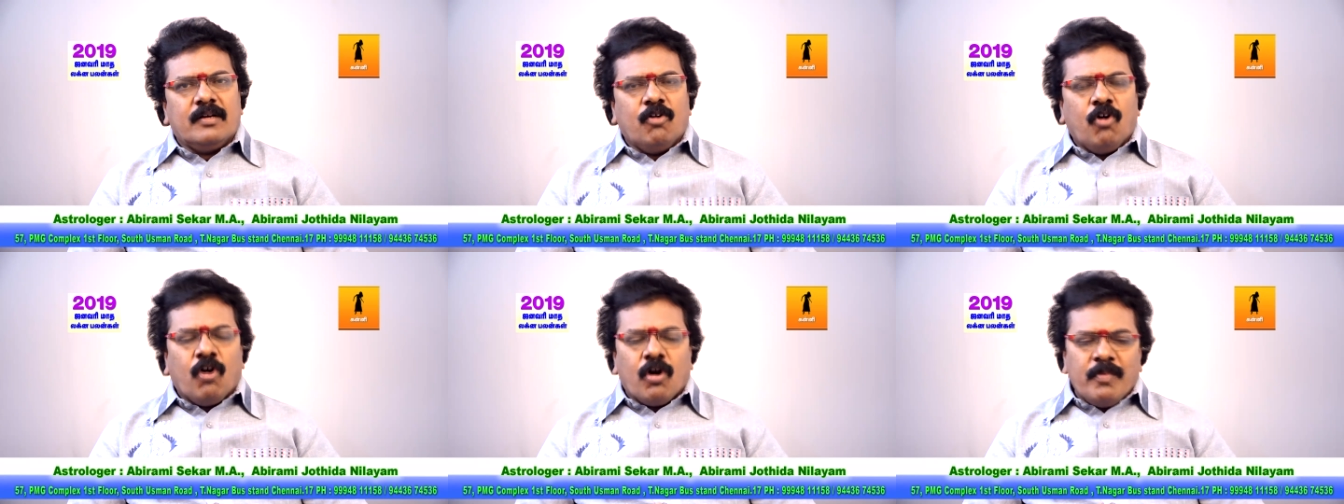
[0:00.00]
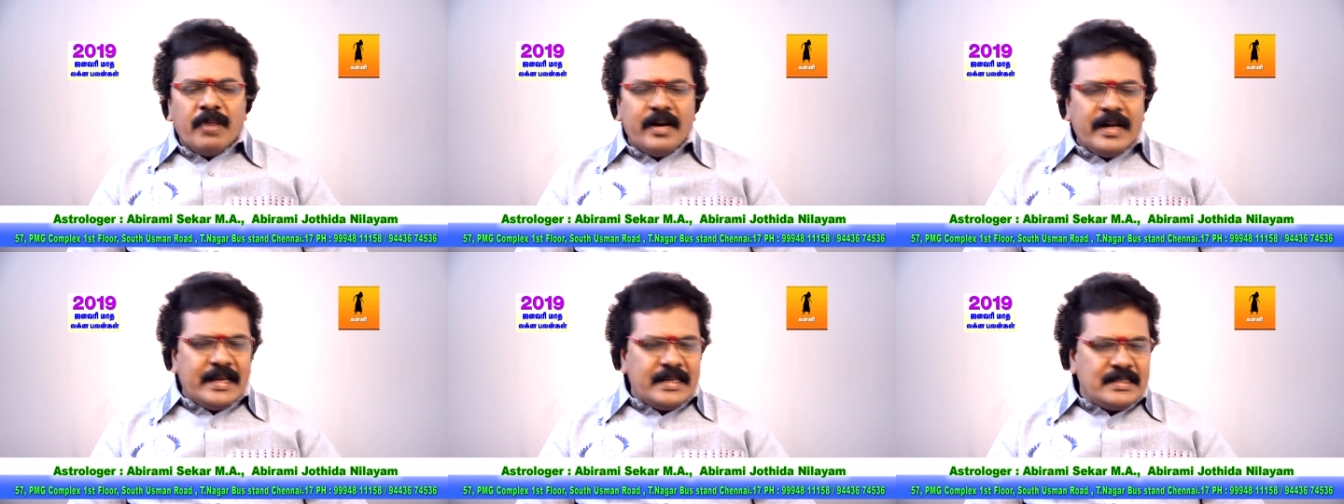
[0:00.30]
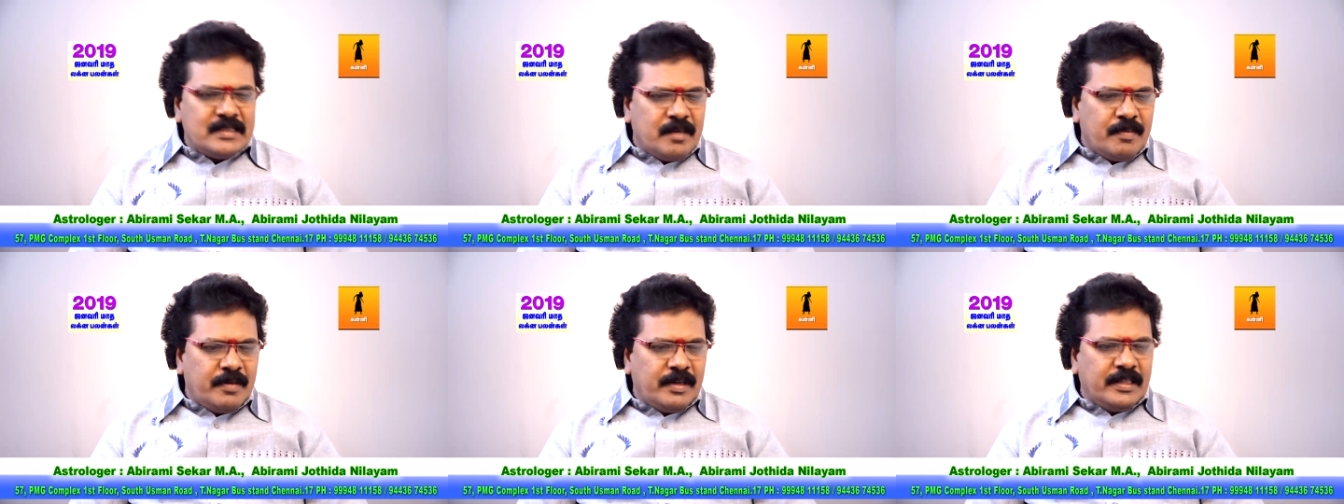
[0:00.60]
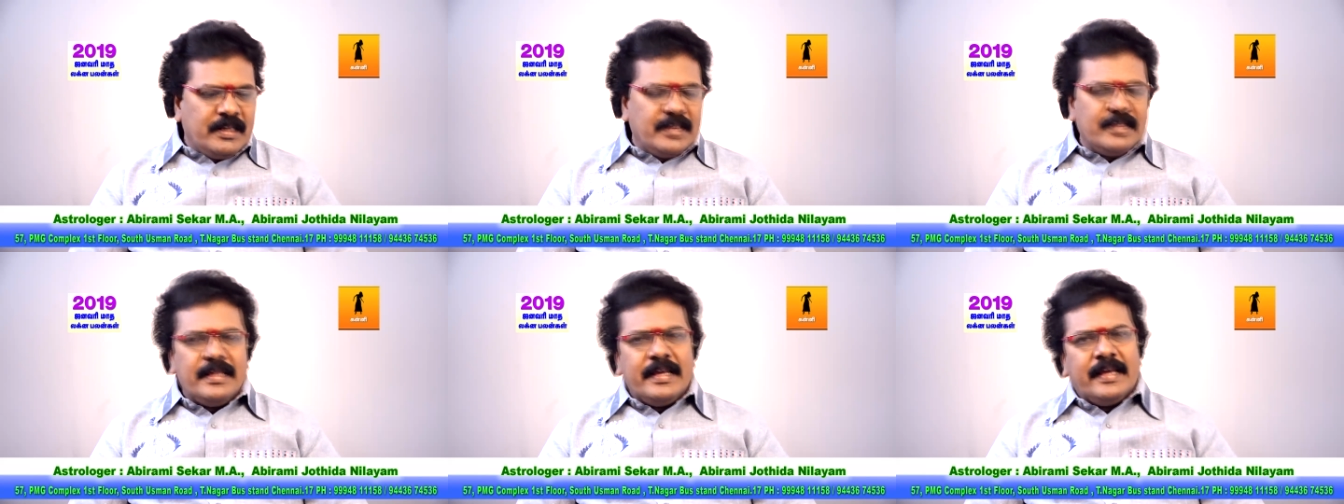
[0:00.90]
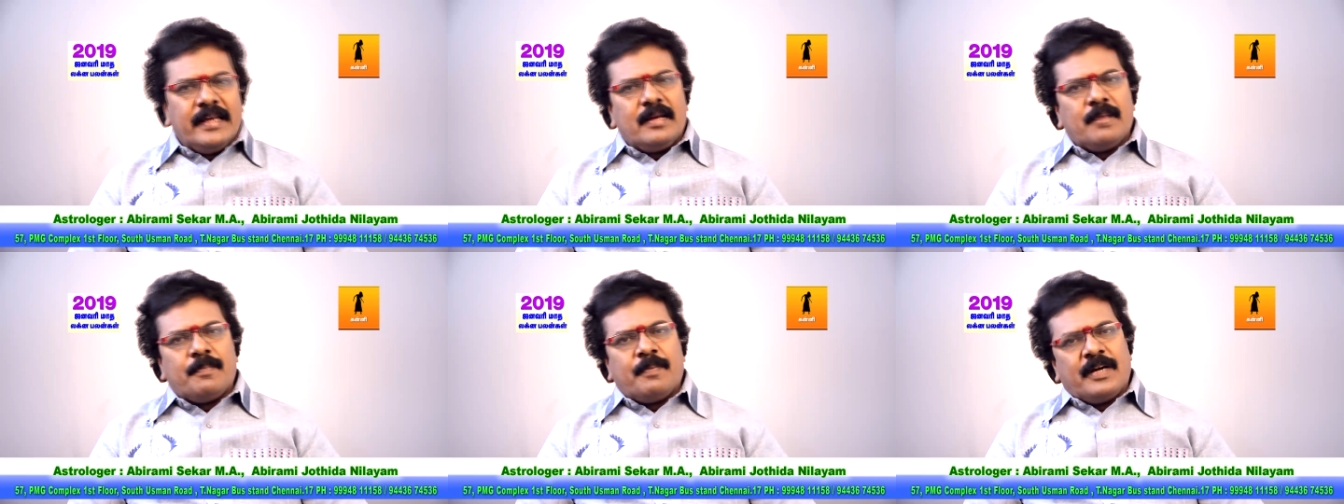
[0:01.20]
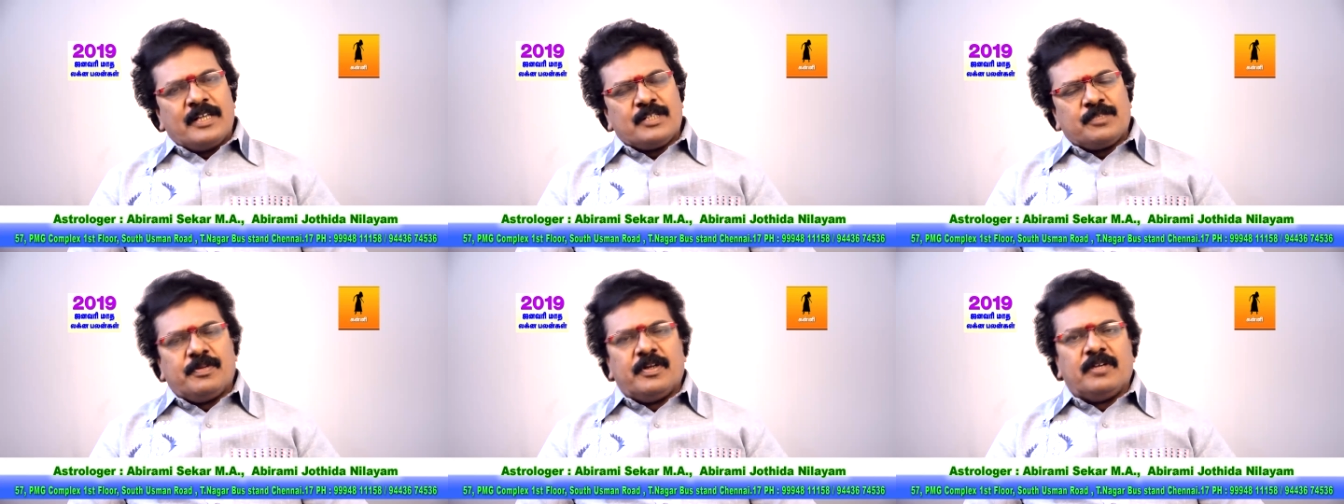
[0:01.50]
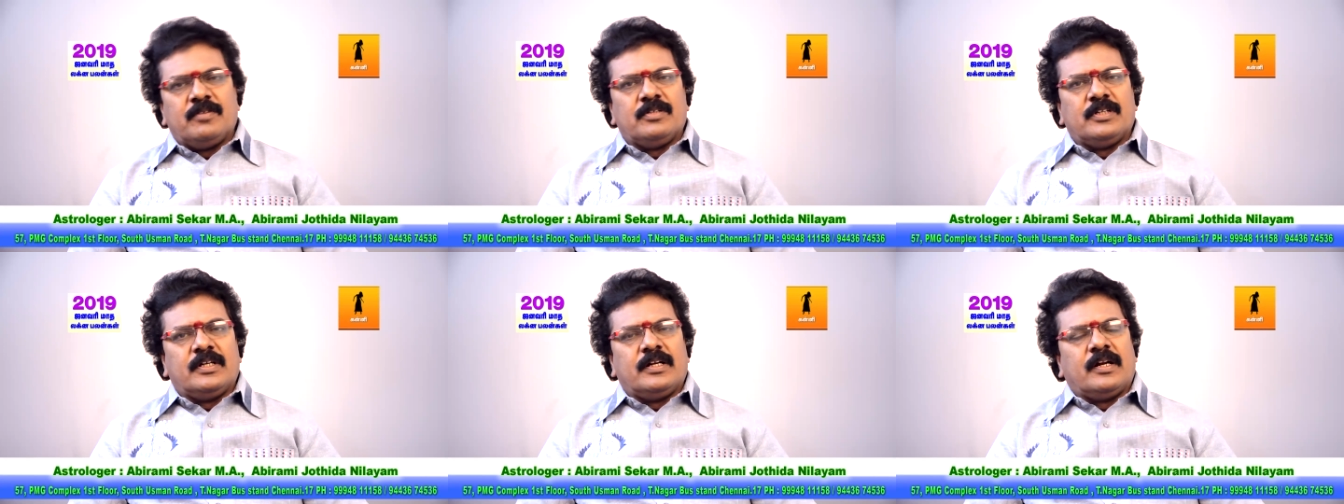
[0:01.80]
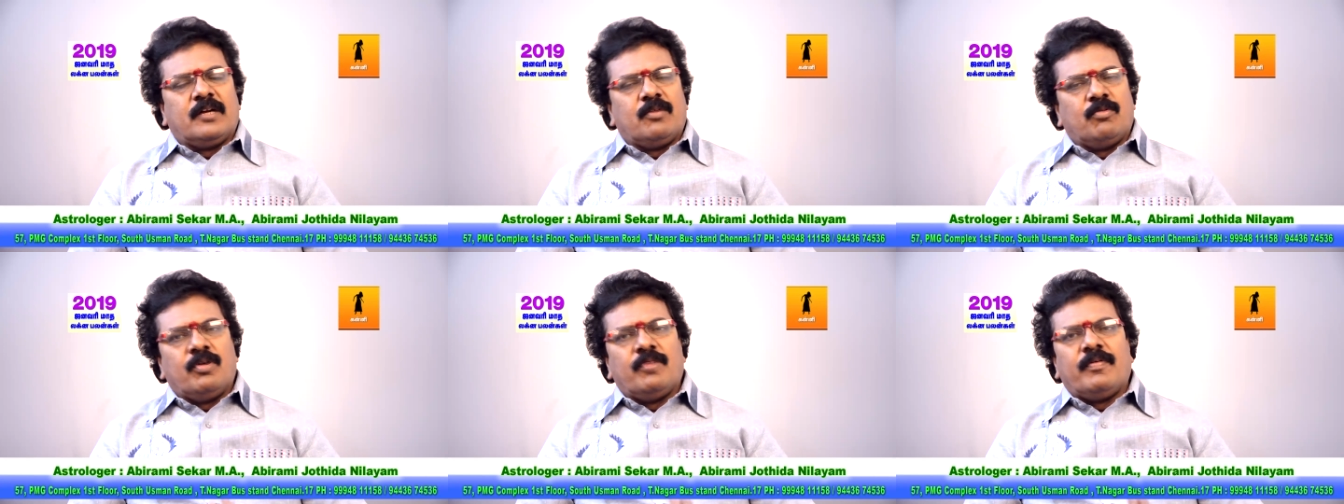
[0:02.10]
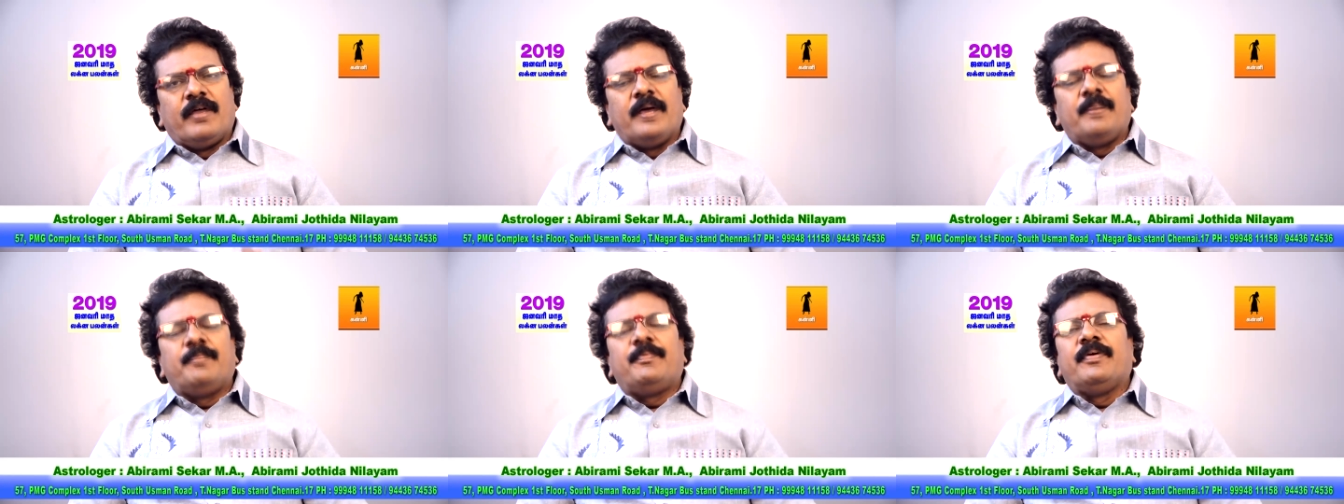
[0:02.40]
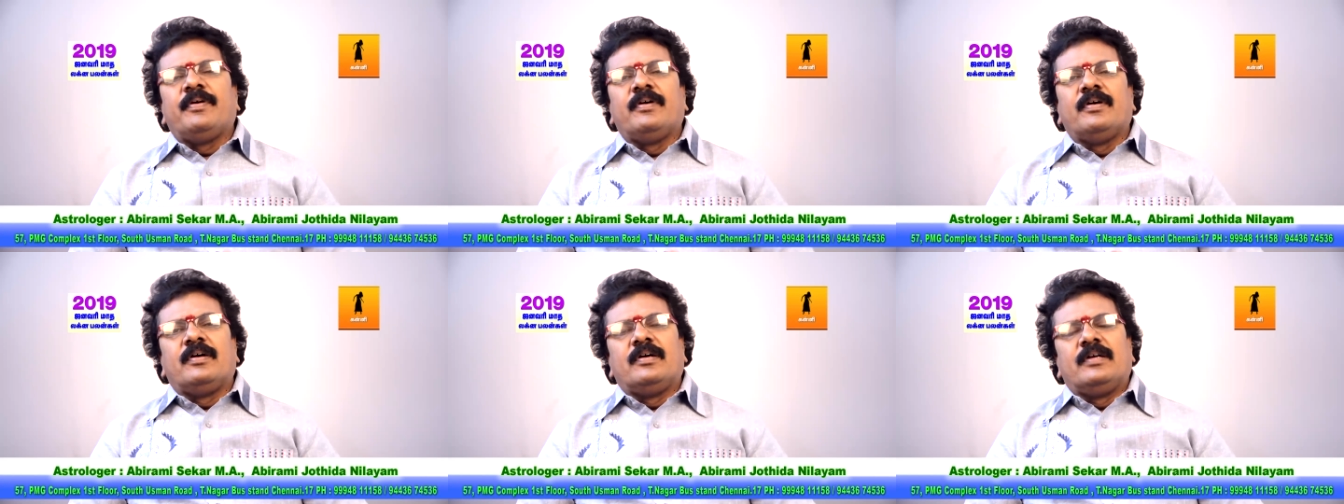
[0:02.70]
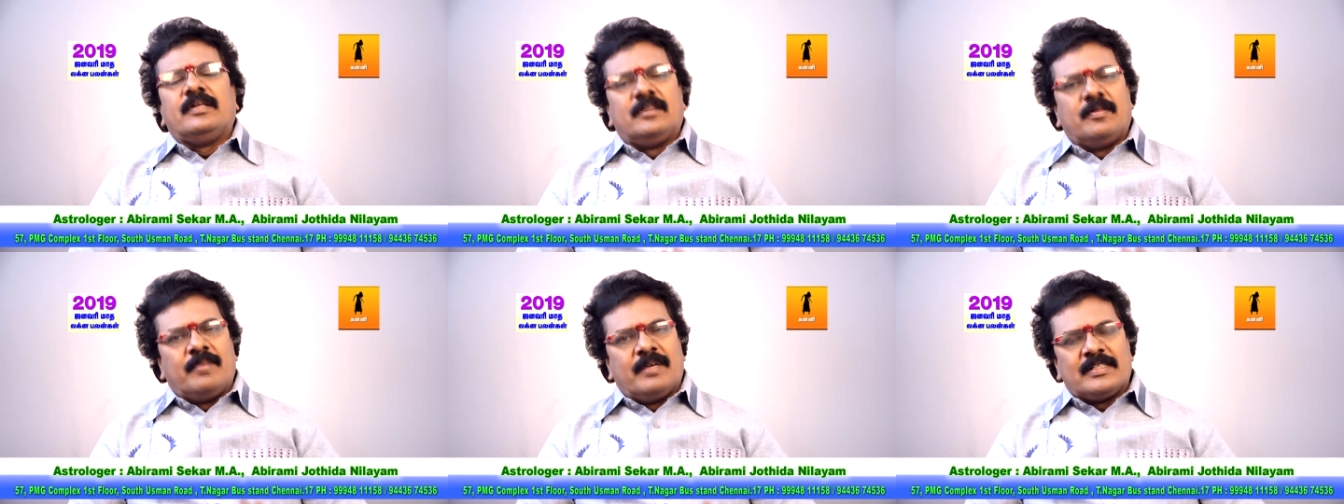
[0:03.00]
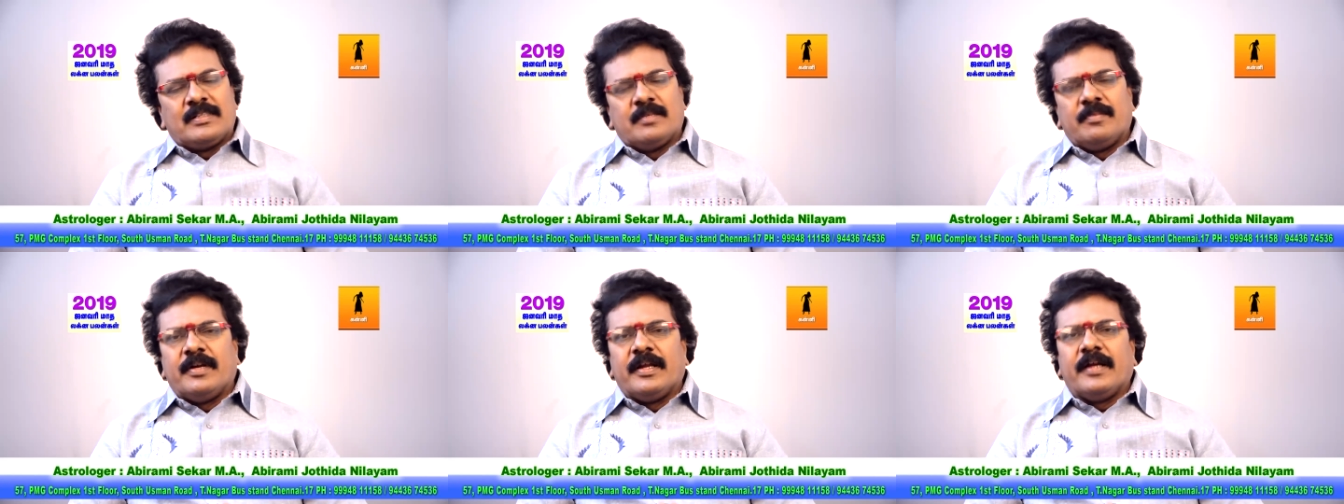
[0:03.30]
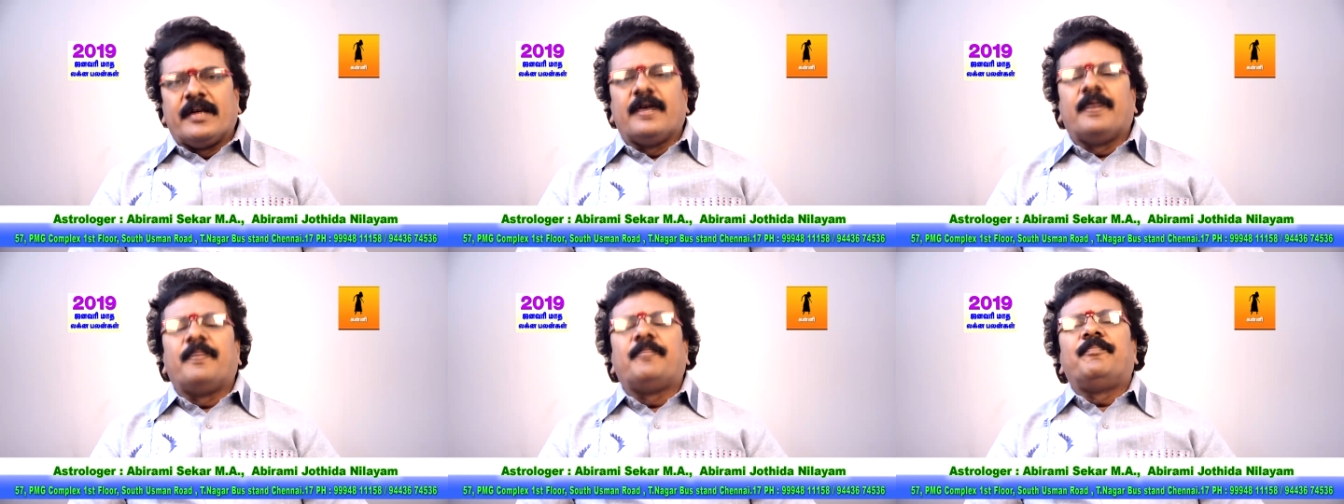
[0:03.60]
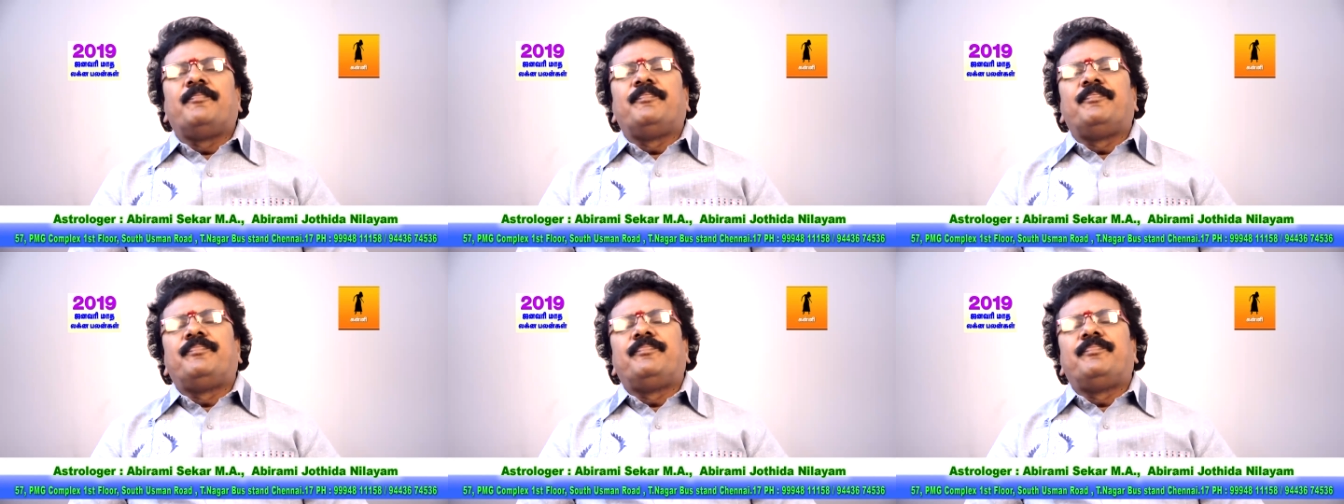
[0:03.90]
கவர்மெண்ட் எக்ஸாம் எழுதியிருந்தீங்கன்னா பாஸ் பண்ணுவதற்கான ஒரு வாய்ப்பு இந்த மாதம் இருக்குது